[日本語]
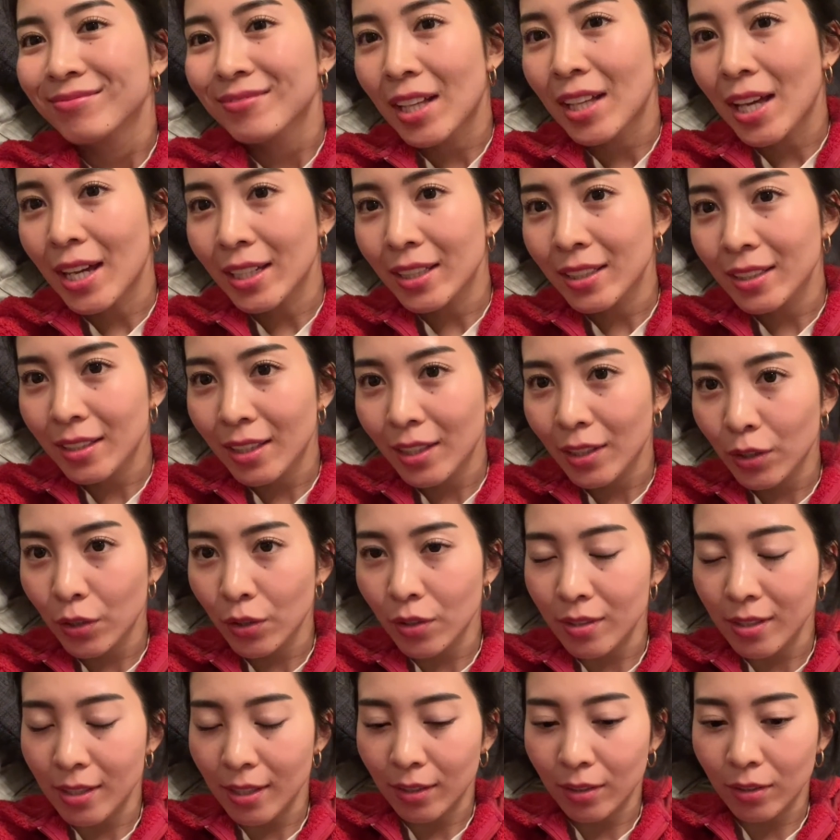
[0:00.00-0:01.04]
はいで
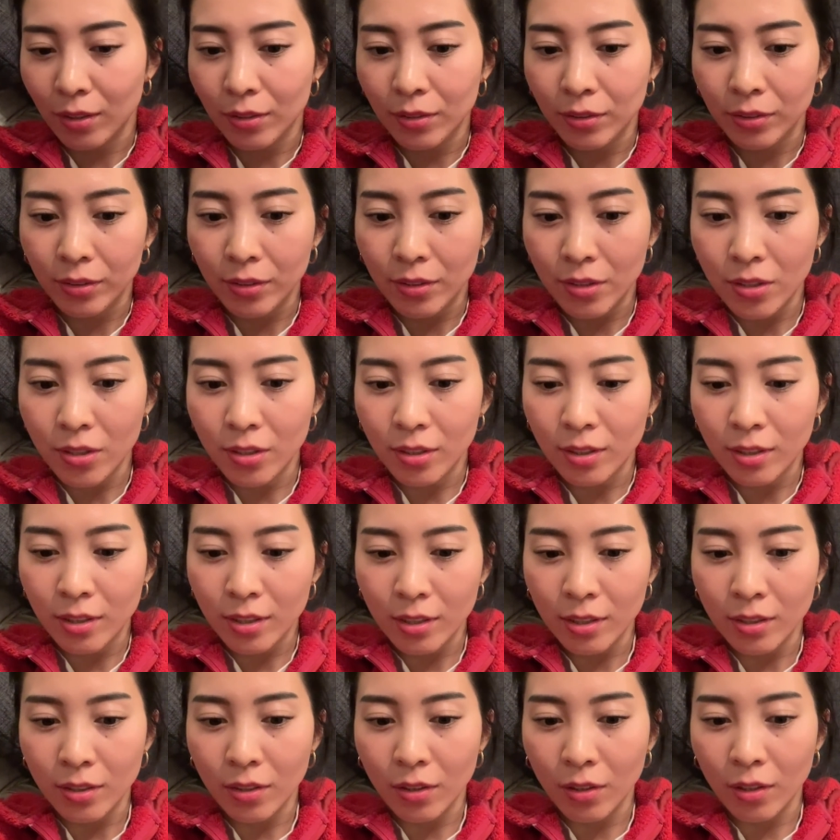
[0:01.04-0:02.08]
今日ざっとフル
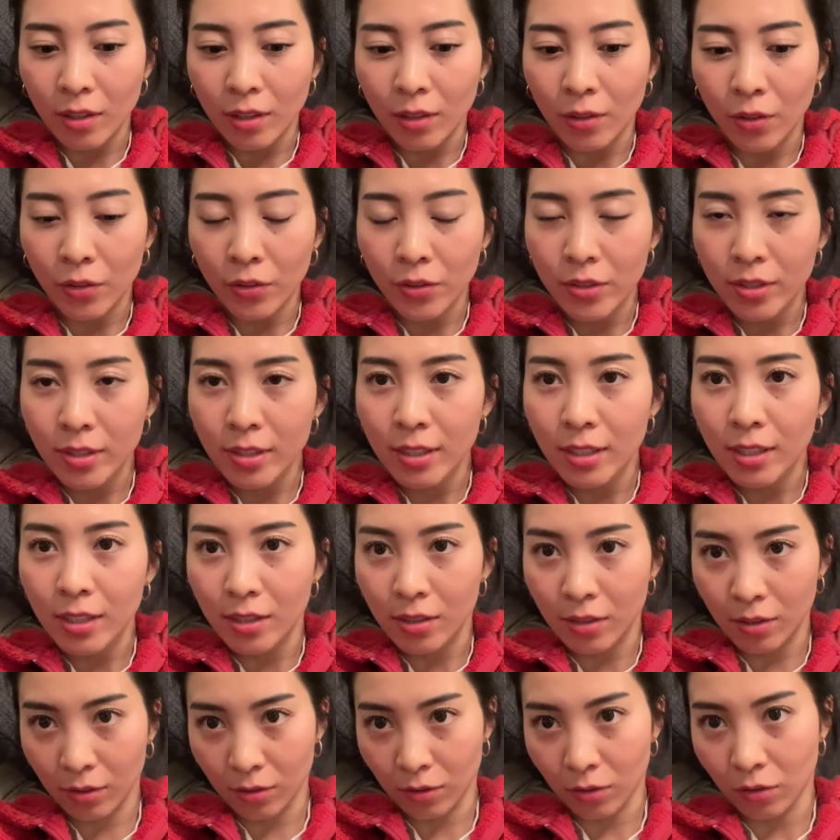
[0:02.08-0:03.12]
食
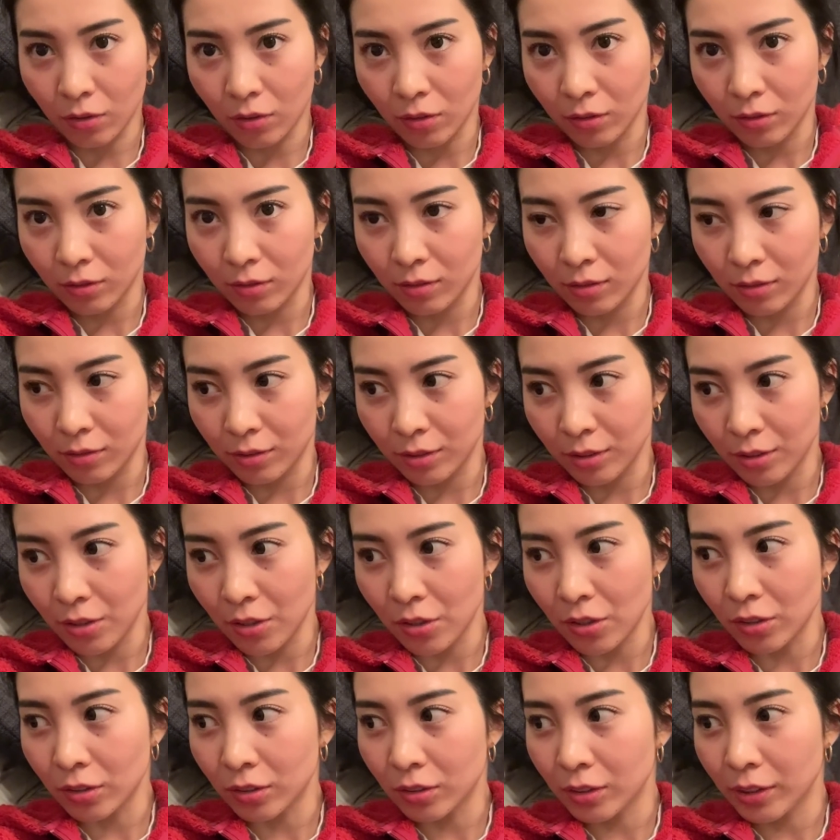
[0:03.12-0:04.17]
オフシーズンのフル
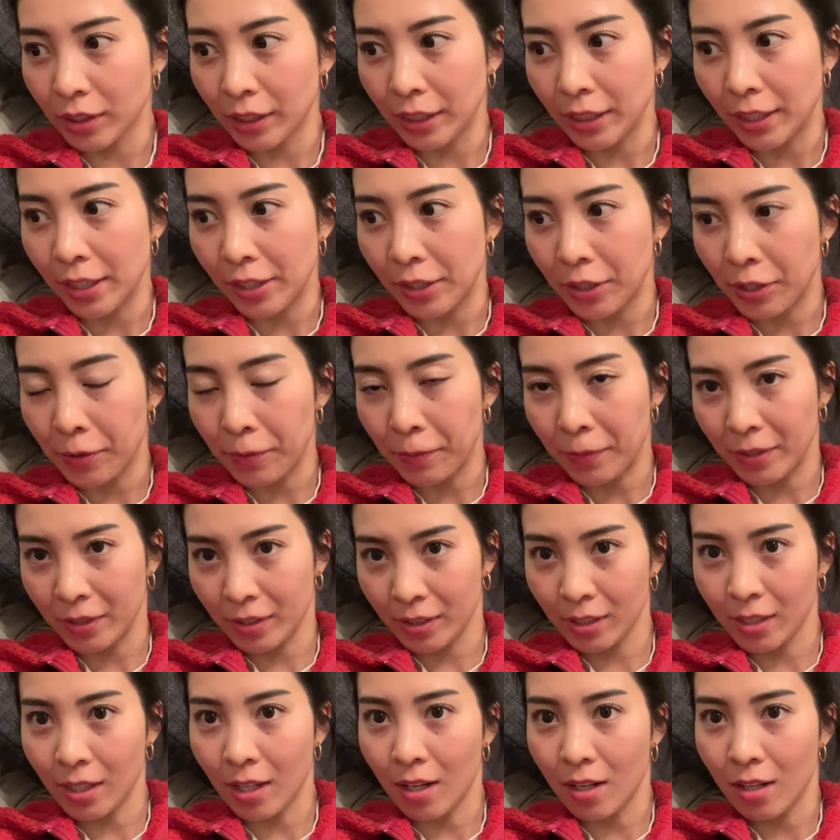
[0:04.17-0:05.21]
食をやっていきま
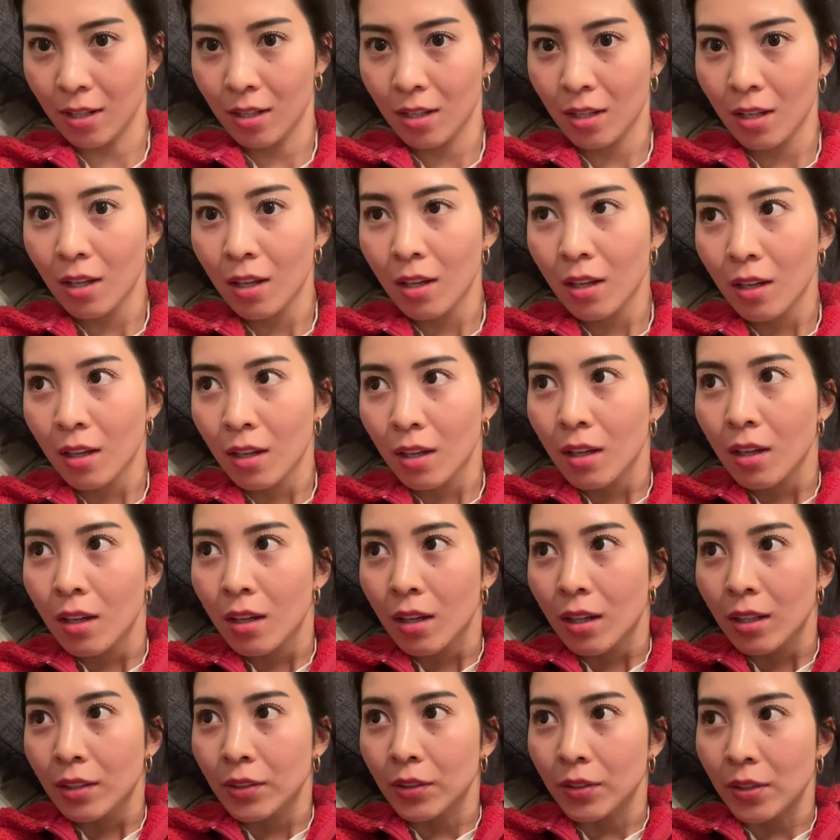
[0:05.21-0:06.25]
した
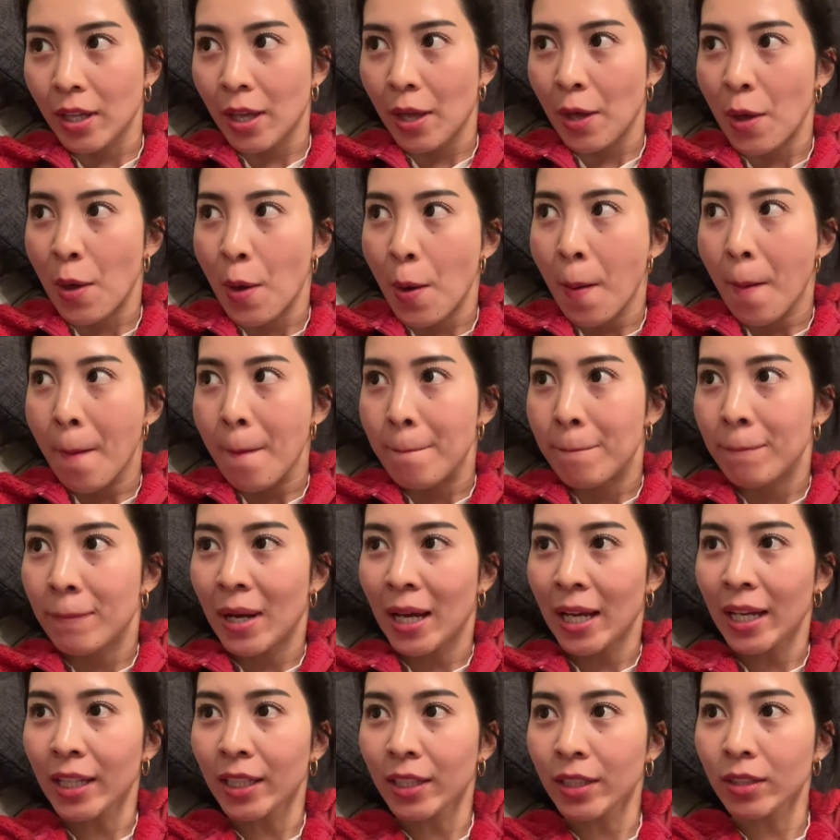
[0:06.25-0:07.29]
とね
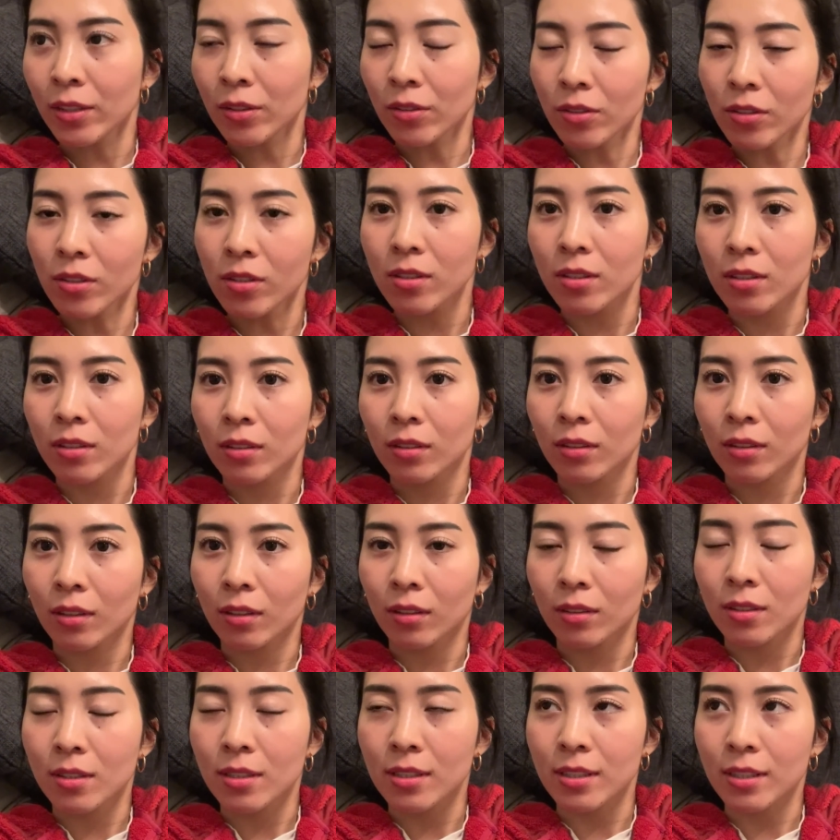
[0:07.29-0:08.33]
前と違
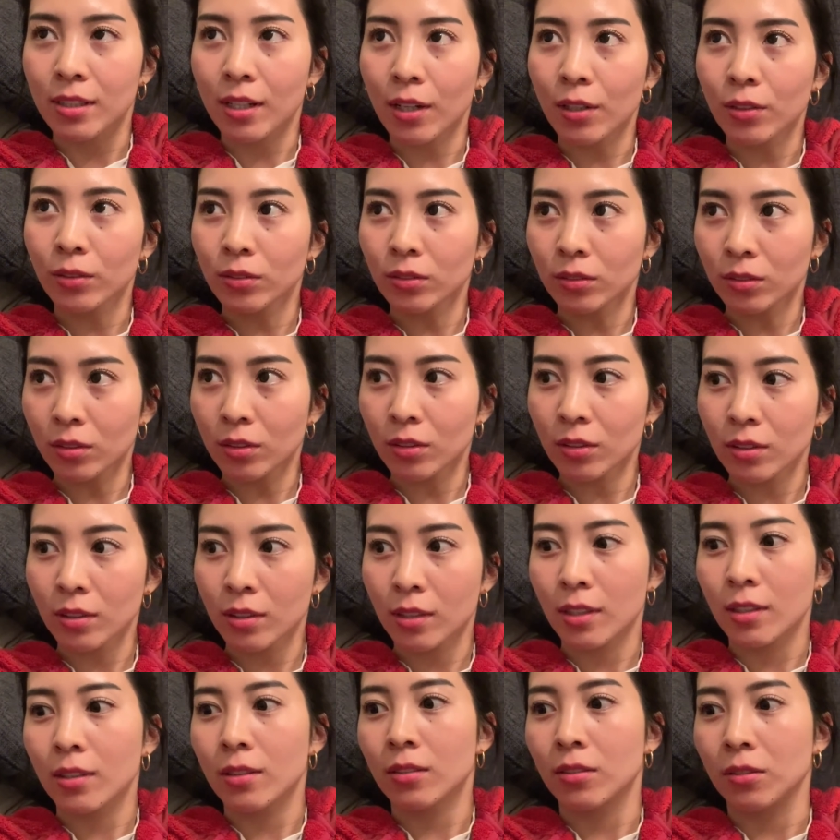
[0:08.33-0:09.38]
うところっ
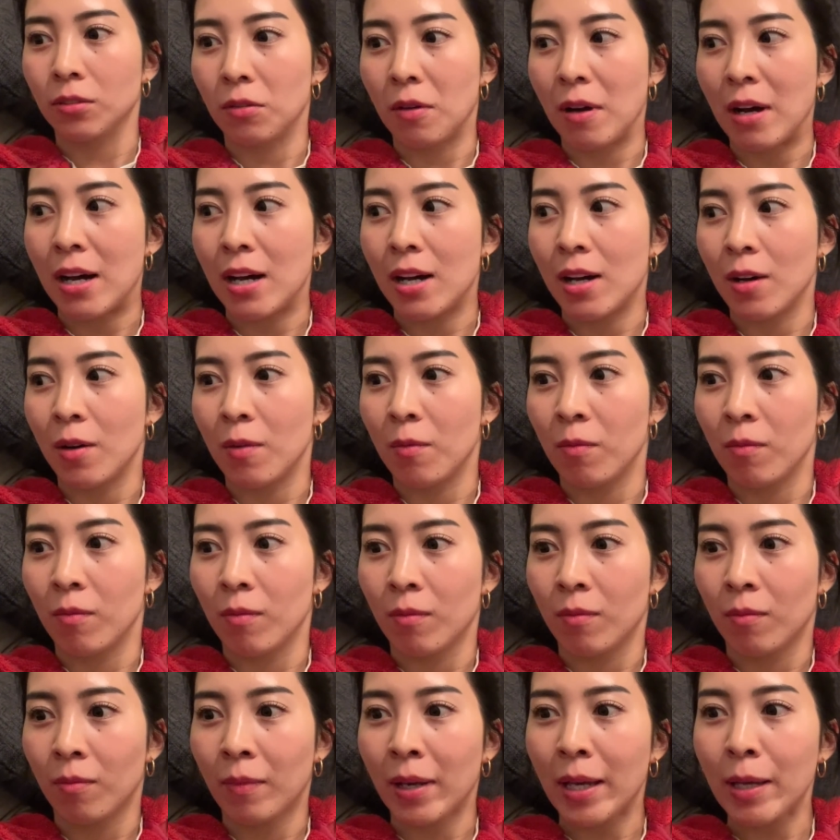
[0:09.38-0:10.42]
ていうのは
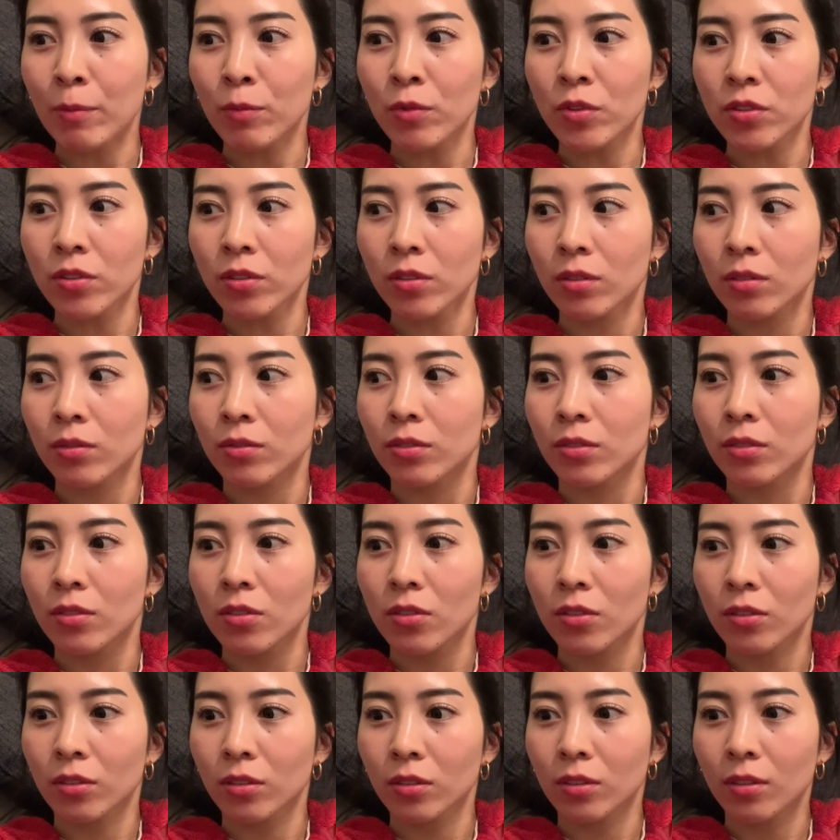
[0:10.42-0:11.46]
前もちょっとフル
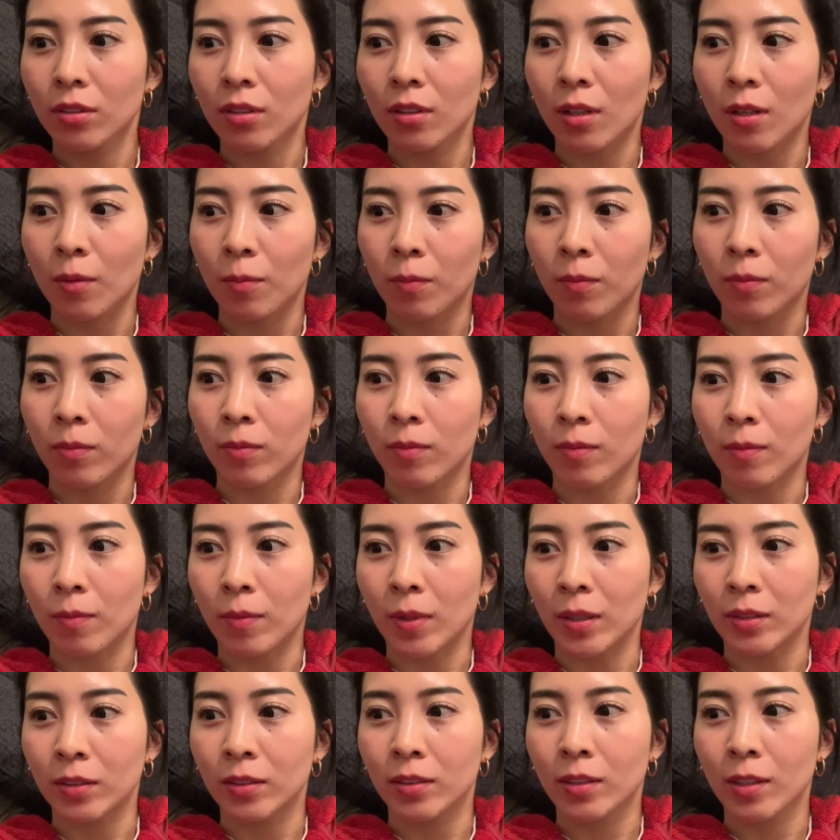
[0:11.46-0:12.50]
食とか
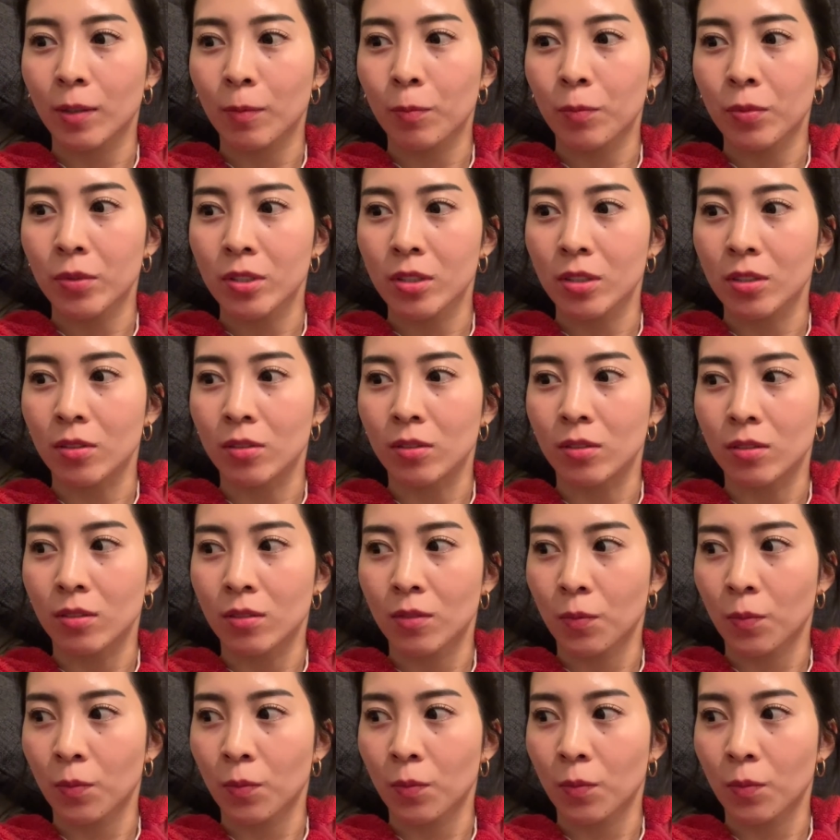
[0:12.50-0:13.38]
バルクアップ時の